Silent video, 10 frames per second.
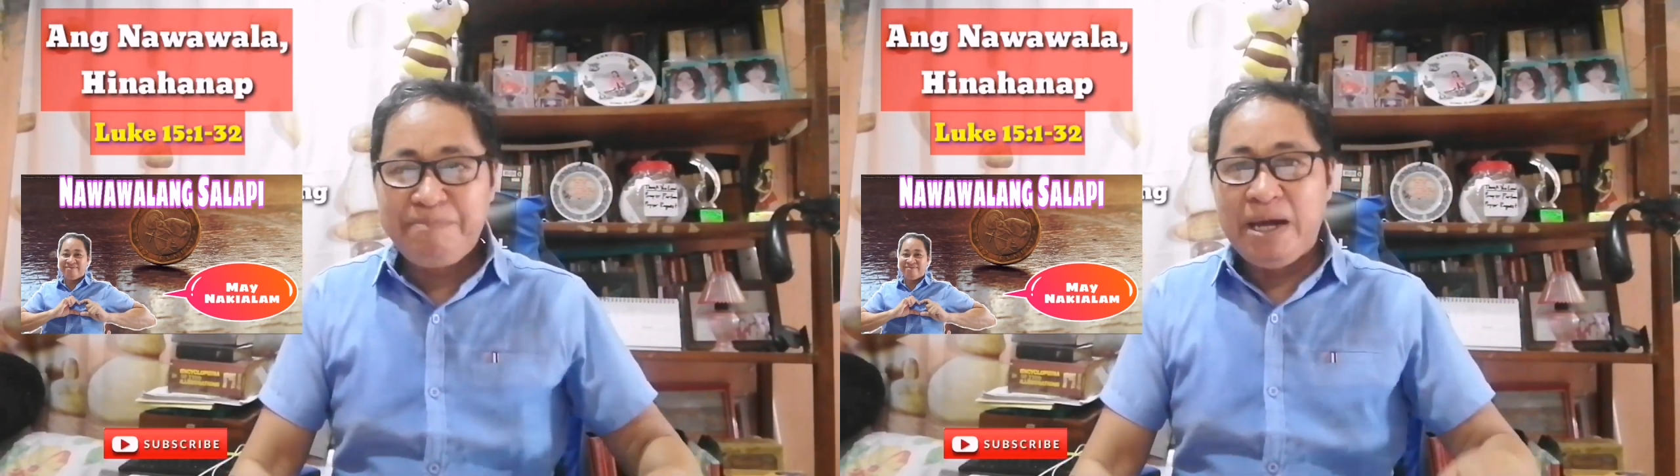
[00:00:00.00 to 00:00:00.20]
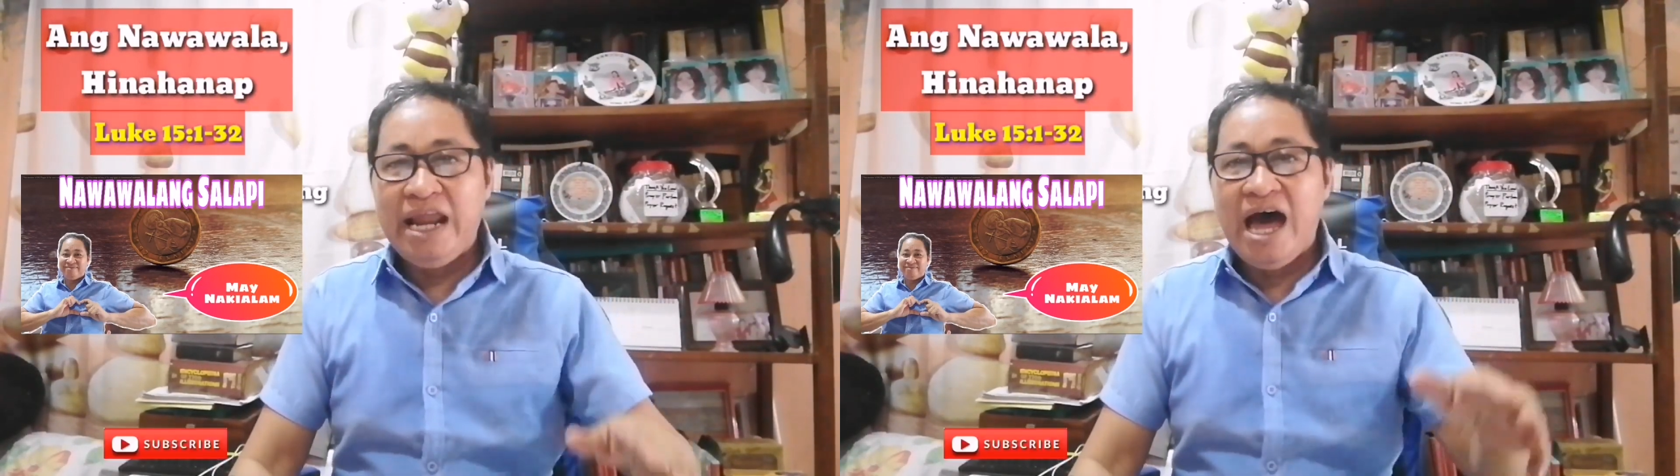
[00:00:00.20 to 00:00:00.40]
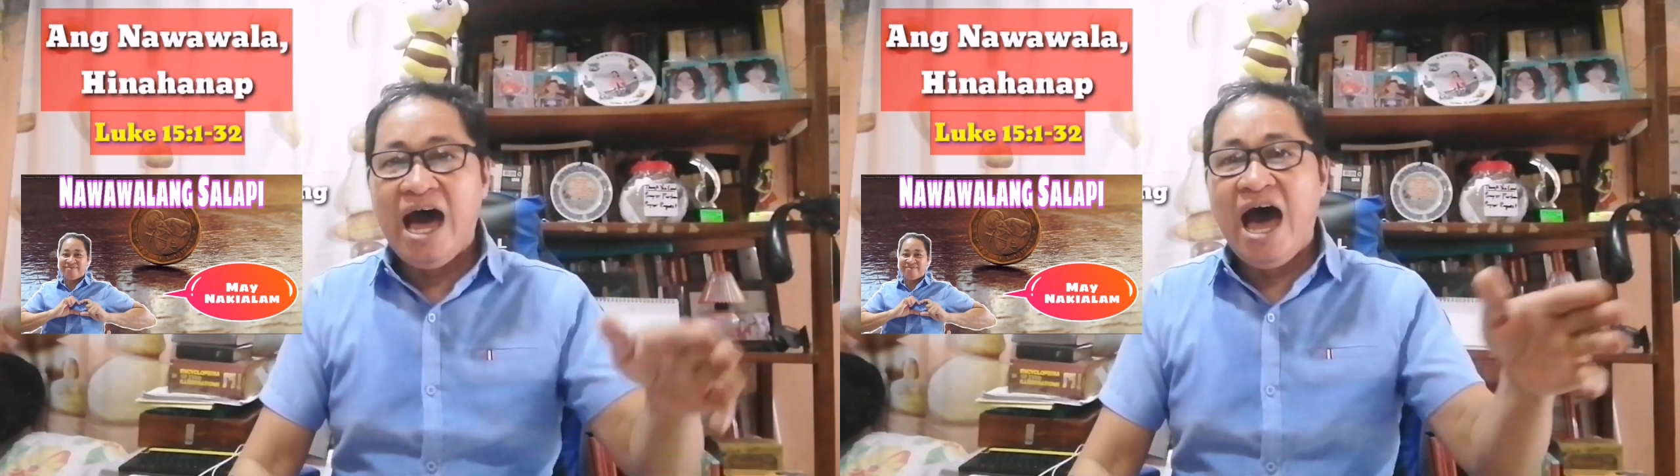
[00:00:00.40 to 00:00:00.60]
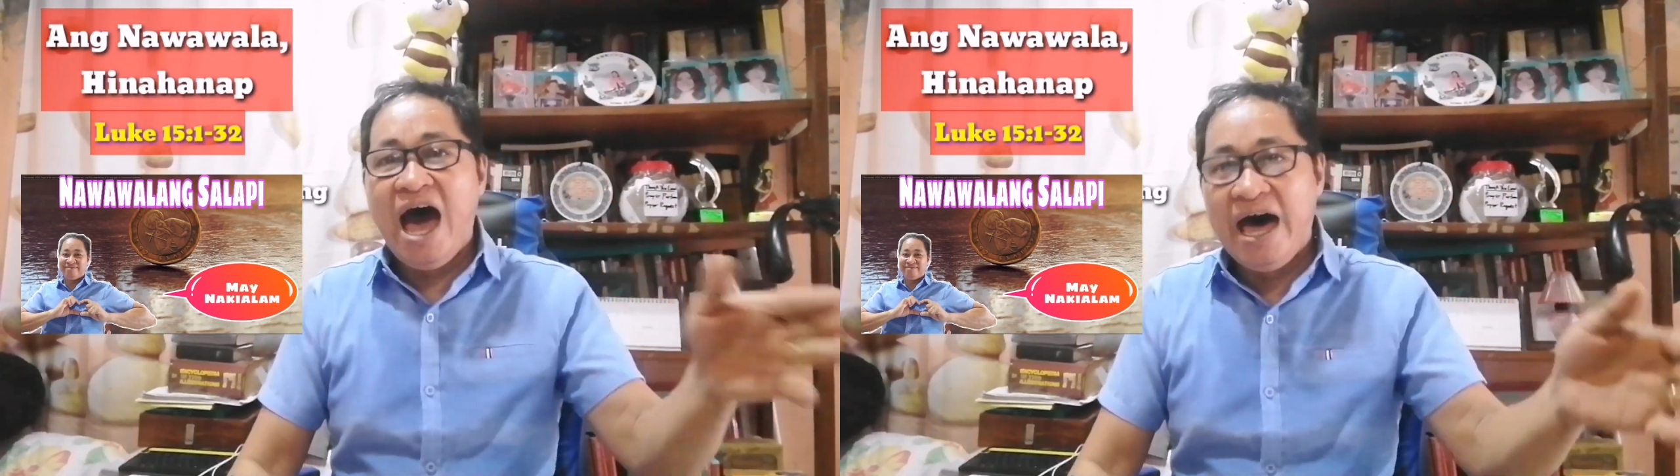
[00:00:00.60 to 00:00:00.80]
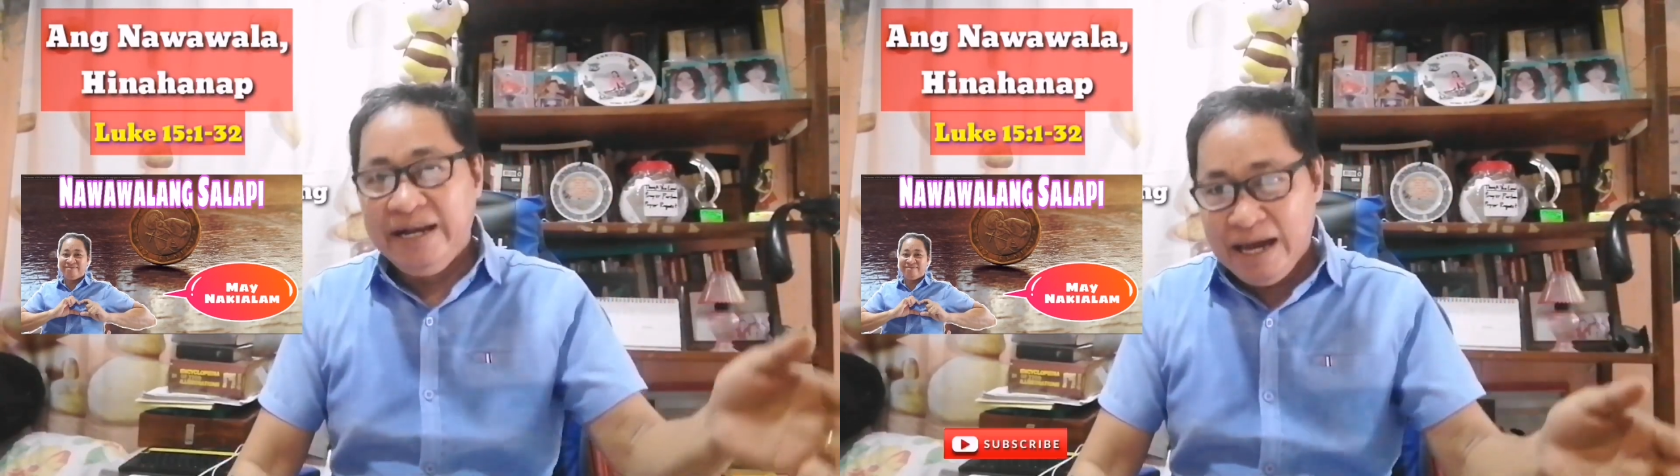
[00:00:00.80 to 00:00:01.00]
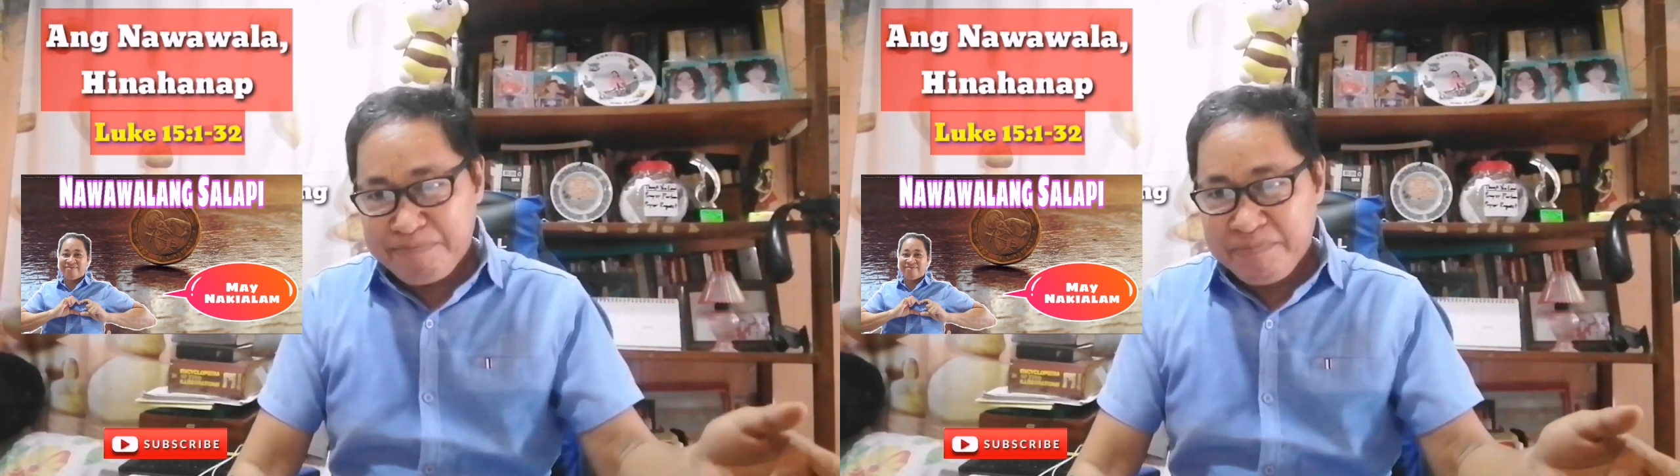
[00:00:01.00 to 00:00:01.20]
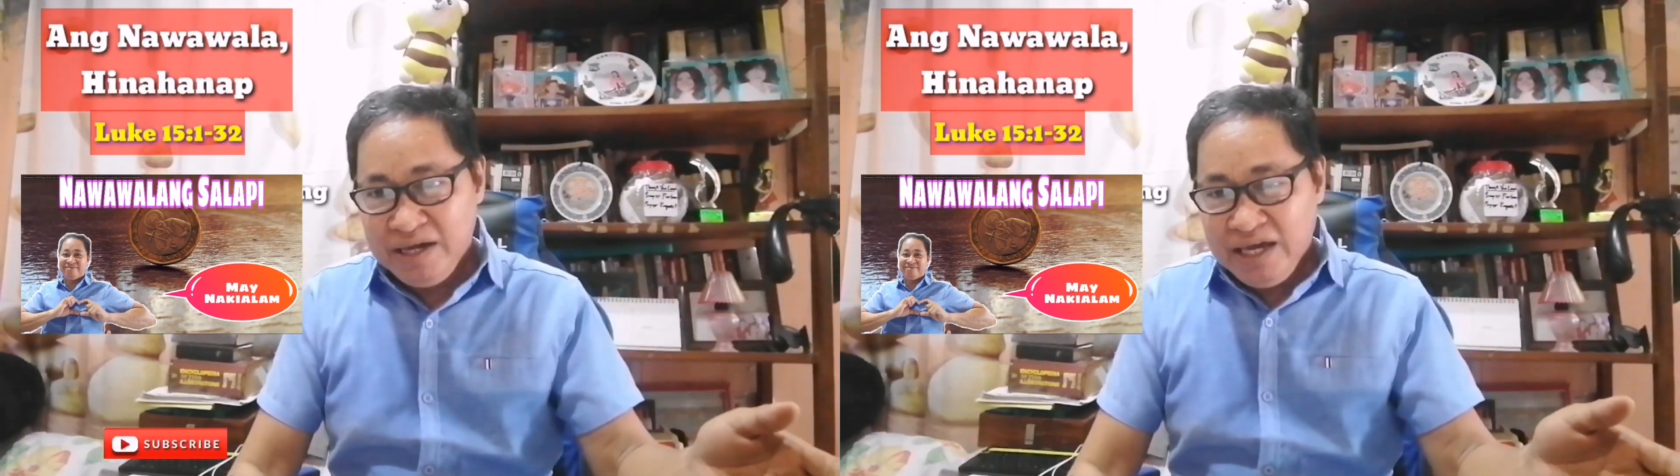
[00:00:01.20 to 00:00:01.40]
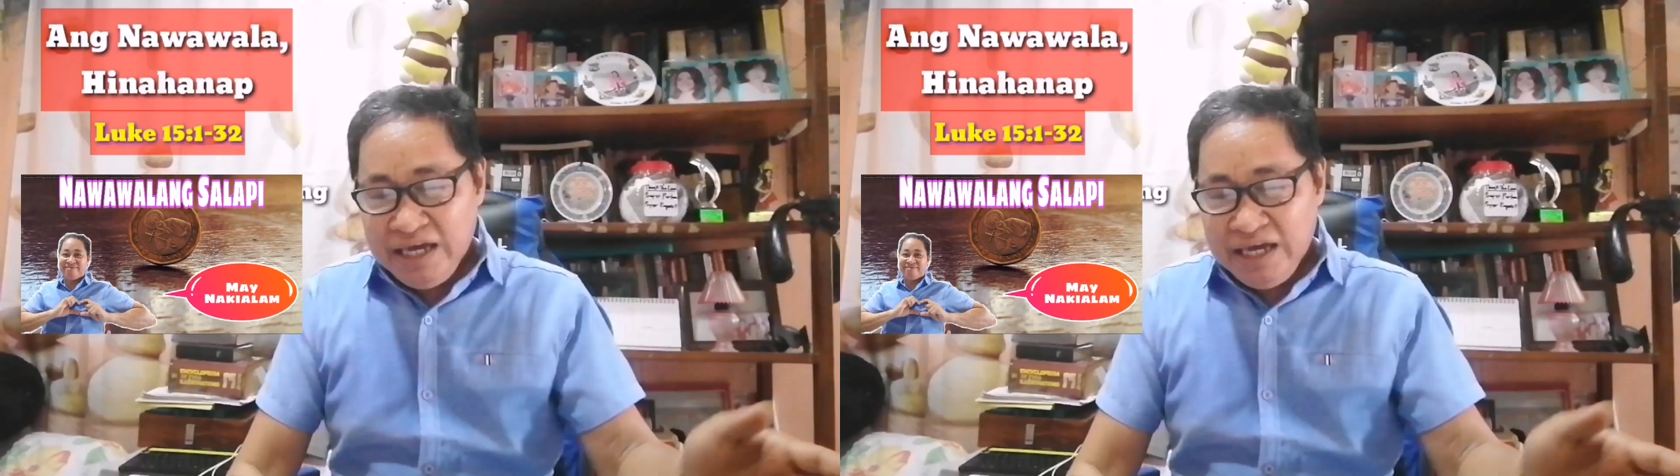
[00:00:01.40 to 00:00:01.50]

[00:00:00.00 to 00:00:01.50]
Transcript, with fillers: pa nahahanap